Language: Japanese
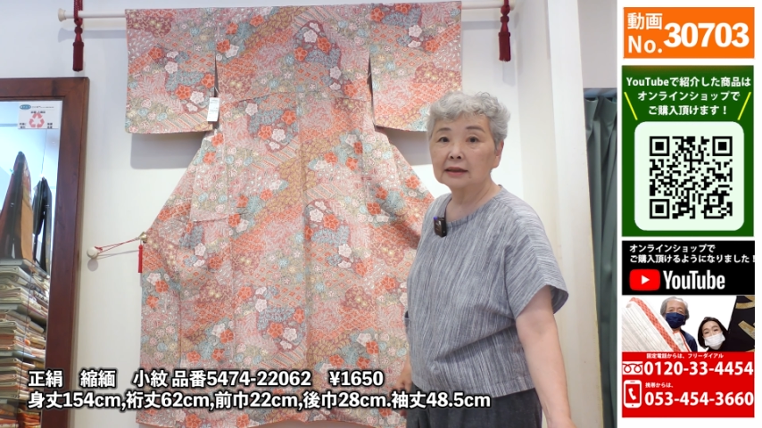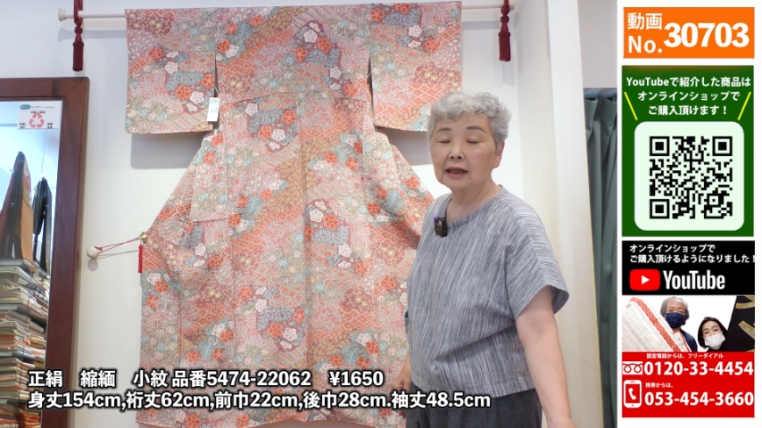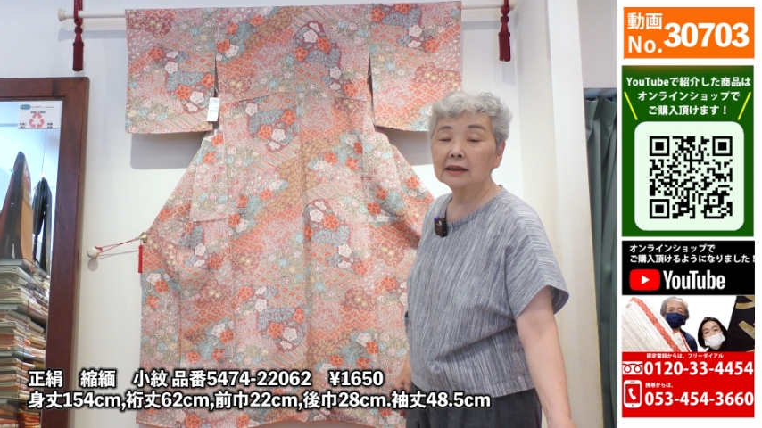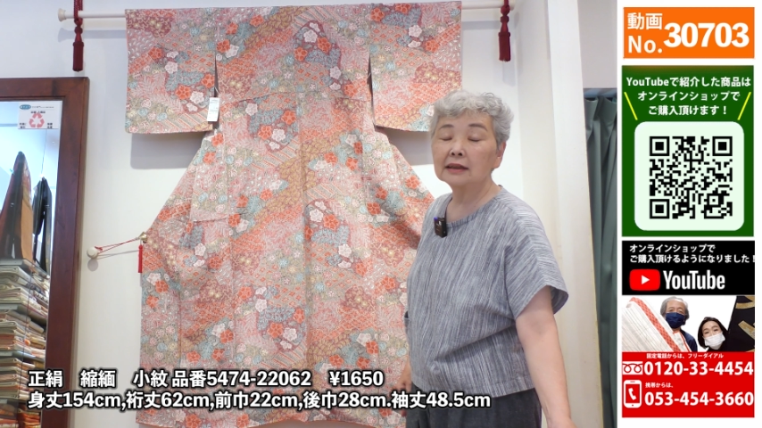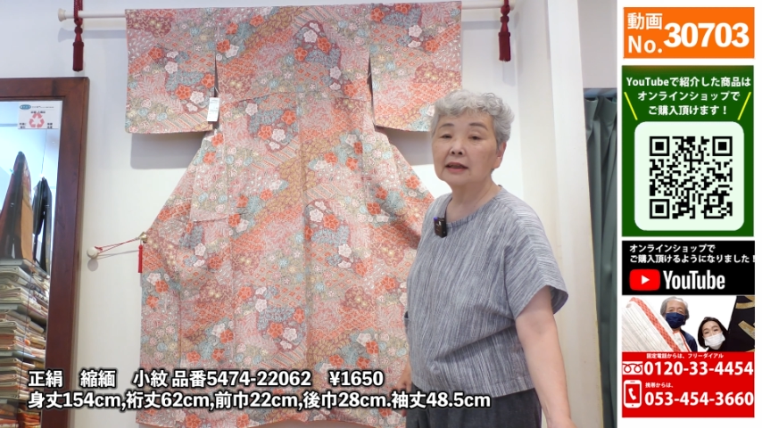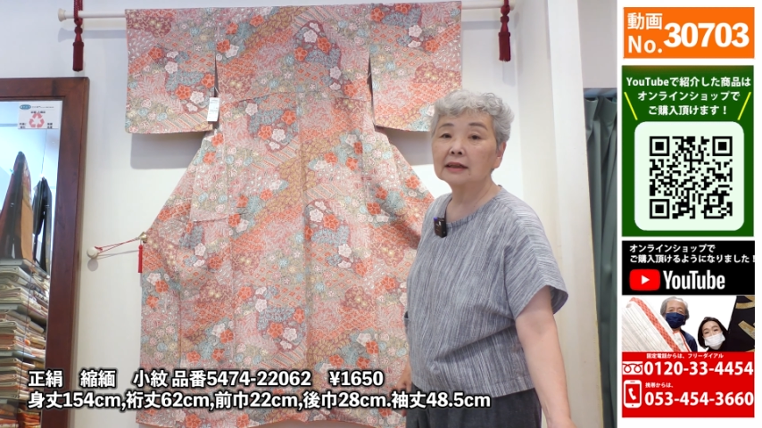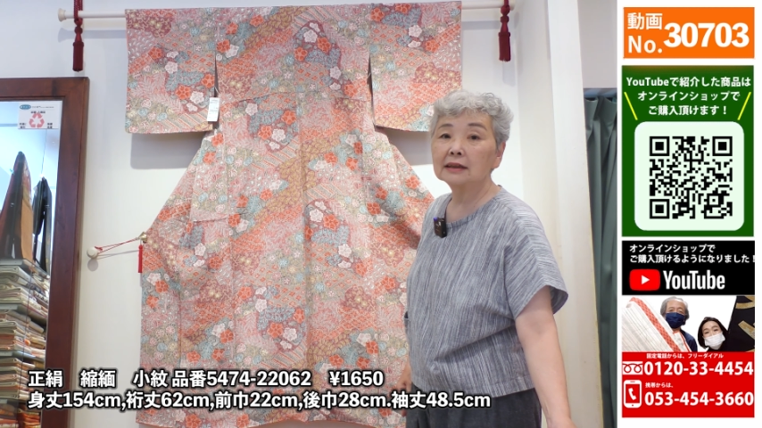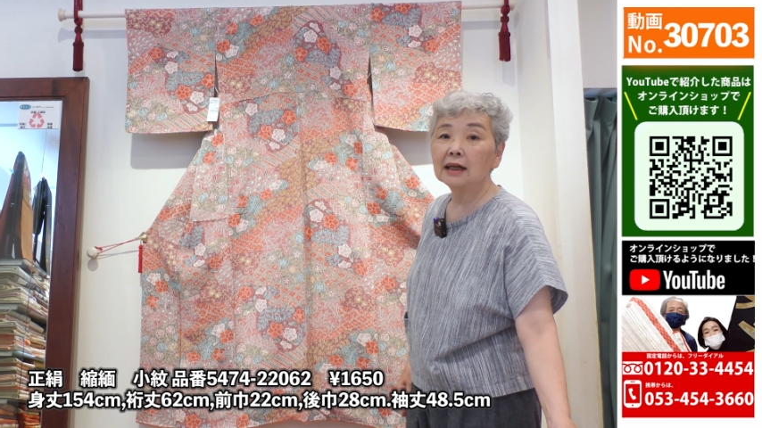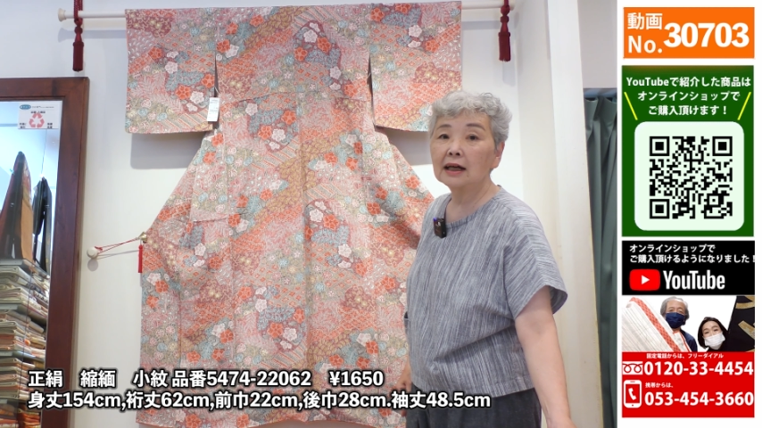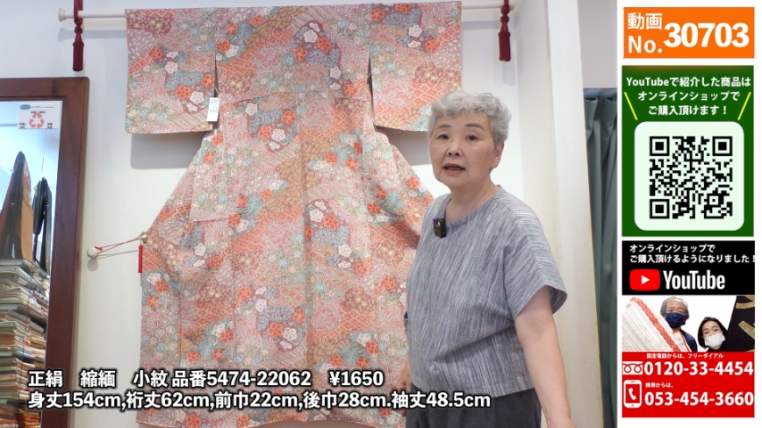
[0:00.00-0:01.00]
現代
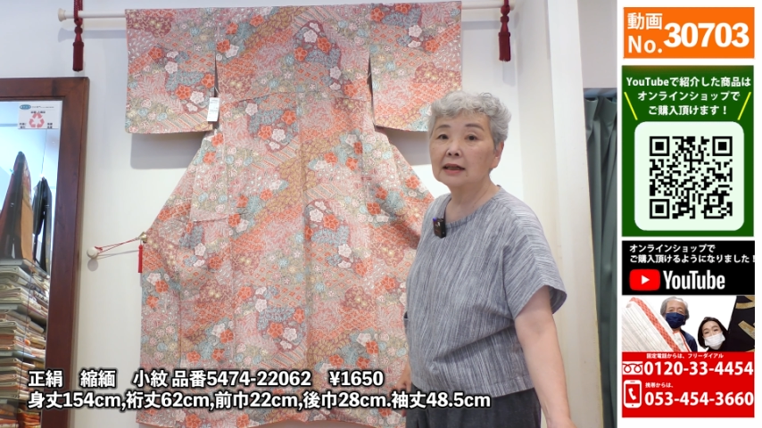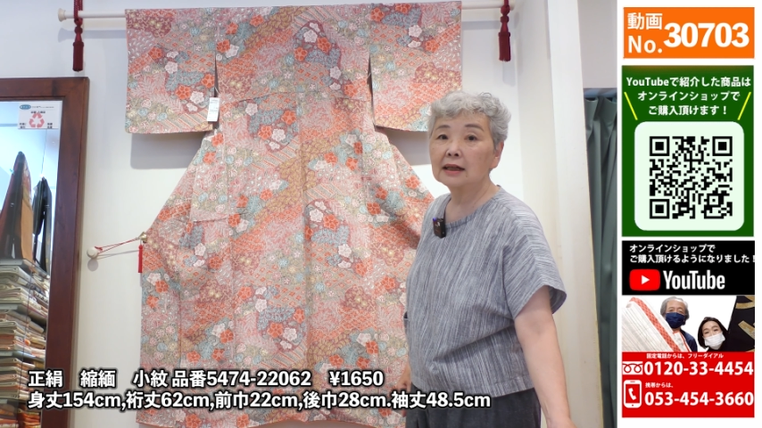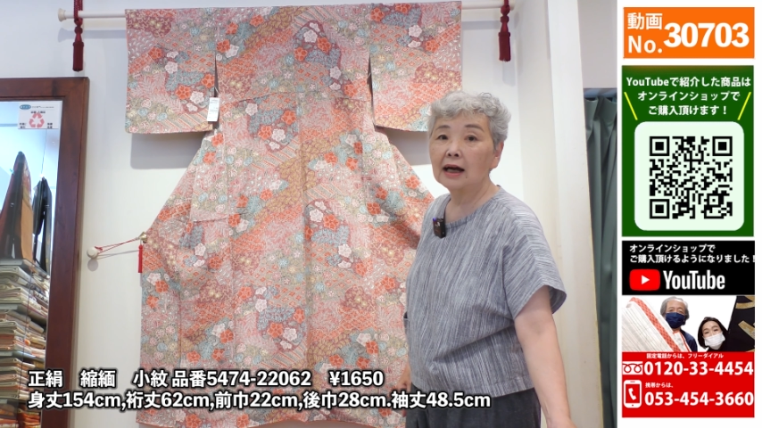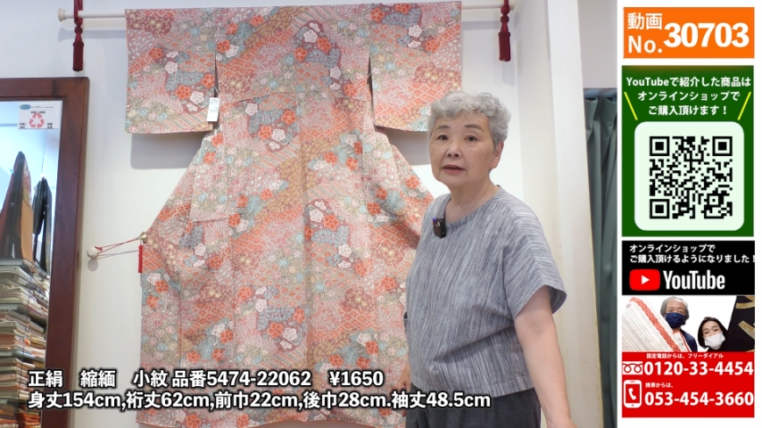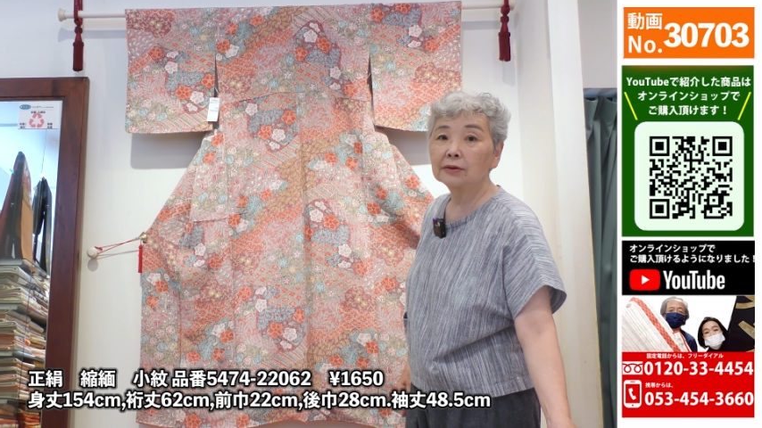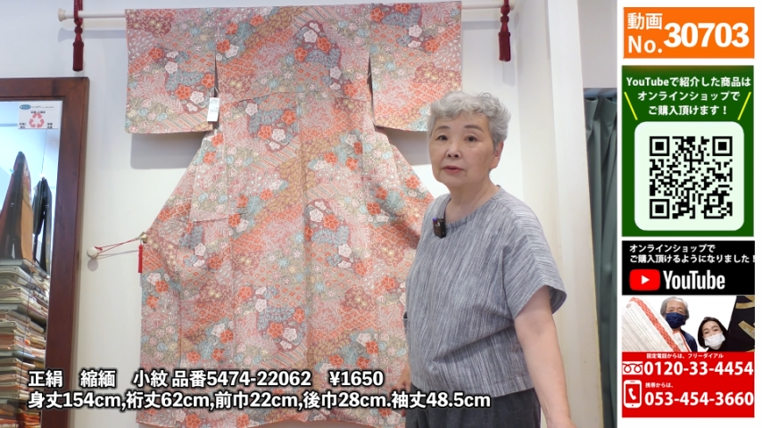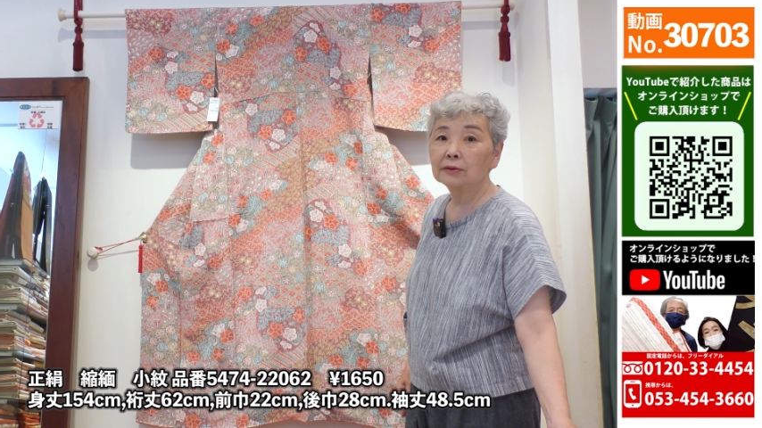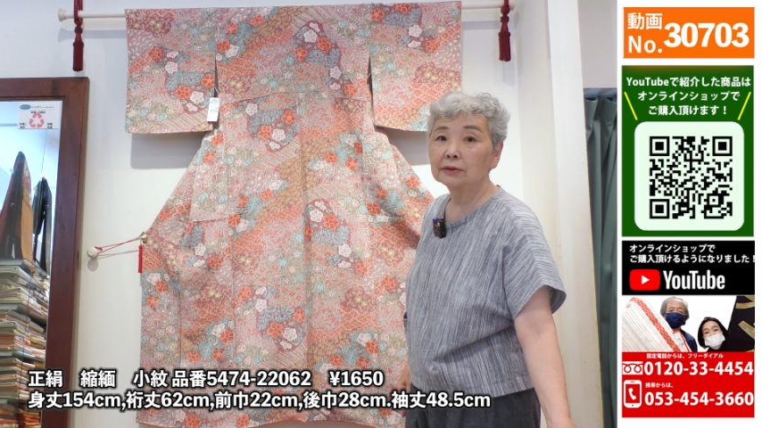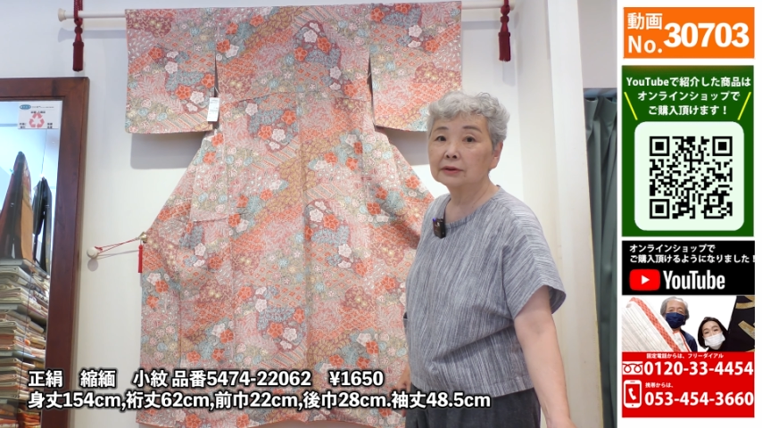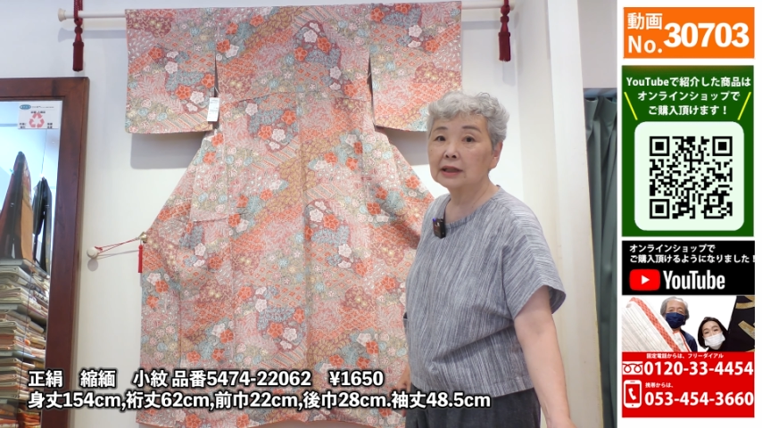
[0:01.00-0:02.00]
的なあの